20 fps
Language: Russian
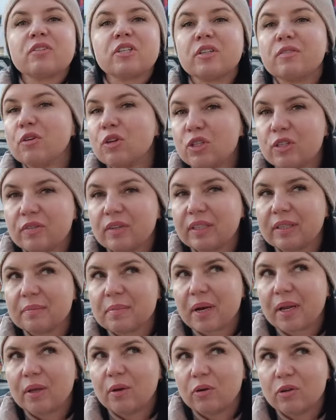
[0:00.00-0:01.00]
вы живете в этом
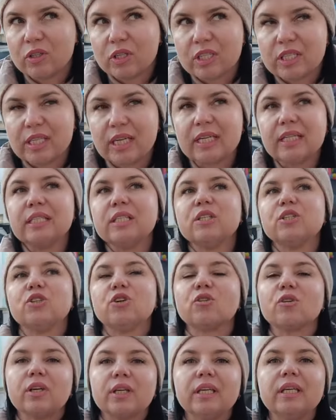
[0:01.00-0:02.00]
районе и знаете
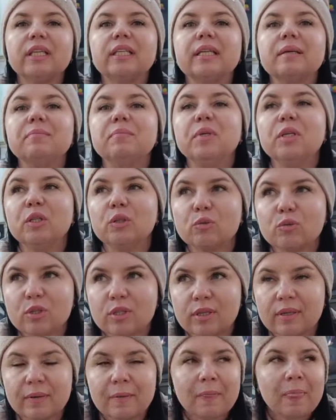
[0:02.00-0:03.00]
еще какие-то
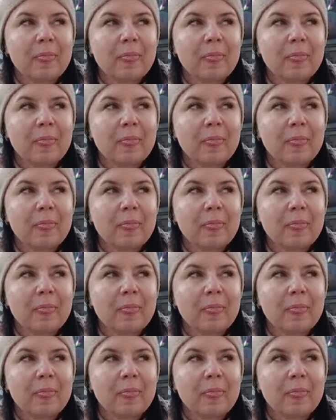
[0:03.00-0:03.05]
минусы,